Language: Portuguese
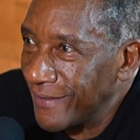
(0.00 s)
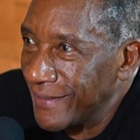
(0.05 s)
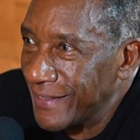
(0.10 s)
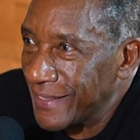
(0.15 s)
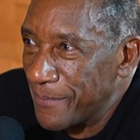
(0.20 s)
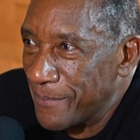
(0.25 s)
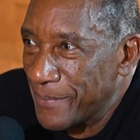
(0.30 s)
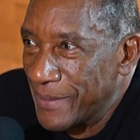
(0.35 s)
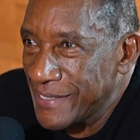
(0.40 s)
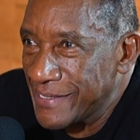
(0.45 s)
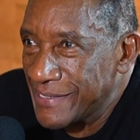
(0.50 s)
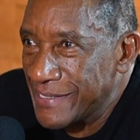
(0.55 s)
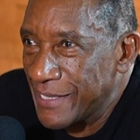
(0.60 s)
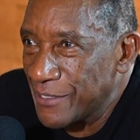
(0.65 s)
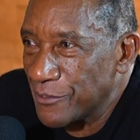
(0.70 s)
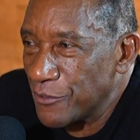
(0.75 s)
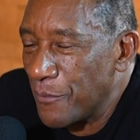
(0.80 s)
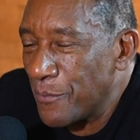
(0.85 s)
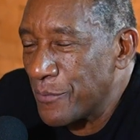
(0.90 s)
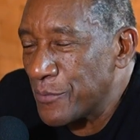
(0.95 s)
Olha que
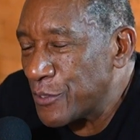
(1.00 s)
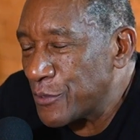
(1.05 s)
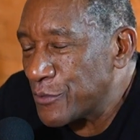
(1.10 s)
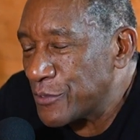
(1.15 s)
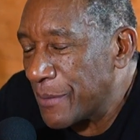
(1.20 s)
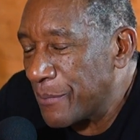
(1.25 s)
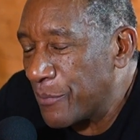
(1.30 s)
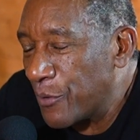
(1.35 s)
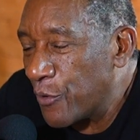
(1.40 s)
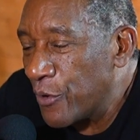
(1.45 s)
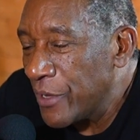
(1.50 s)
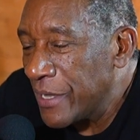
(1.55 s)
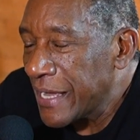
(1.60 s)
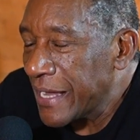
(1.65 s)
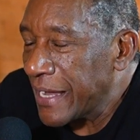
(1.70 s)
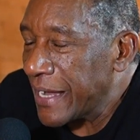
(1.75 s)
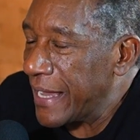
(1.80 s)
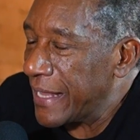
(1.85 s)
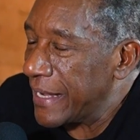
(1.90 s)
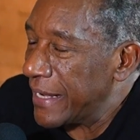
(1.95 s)
presente, olha como Deus é bom.
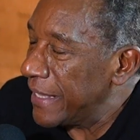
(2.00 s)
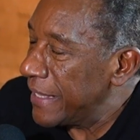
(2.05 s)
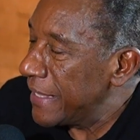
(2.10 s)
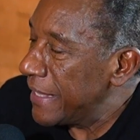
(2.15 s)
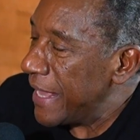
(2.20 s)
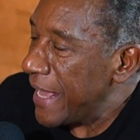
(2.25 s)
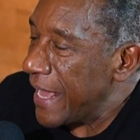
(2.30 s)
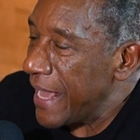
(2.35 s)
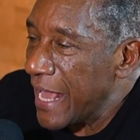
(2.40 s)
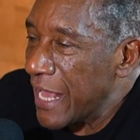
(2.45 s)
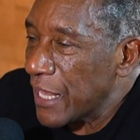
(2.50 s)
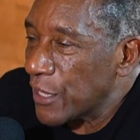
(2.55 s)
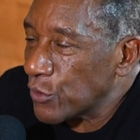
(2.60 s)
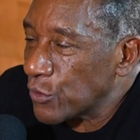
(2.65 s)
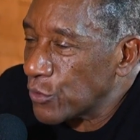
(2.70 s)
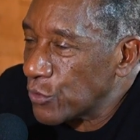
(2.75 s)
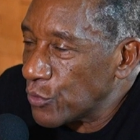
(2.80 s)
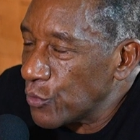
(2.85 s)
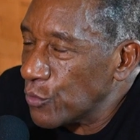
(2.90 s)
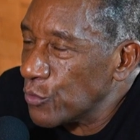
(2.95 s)
Cara, é
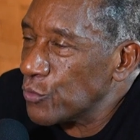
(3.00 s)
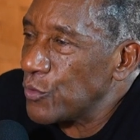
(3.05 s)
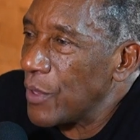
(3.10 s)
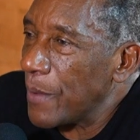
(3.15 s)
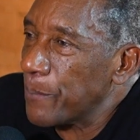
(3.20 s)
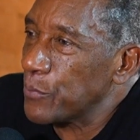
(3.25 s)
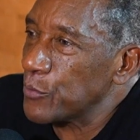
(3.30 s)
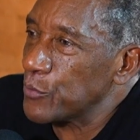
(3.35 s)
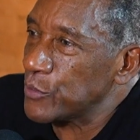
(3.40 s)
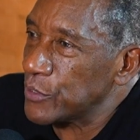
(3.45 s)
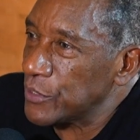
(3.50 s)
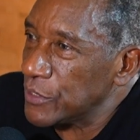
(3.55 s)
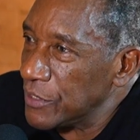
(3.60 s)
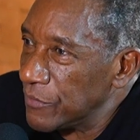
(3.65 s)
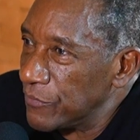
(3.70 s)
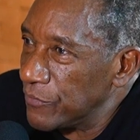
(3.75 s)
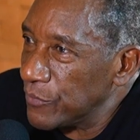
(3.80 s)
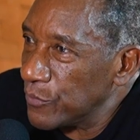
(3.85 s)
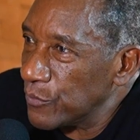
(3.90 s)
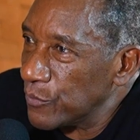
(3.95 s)
tudo é
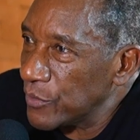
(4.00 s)
possível.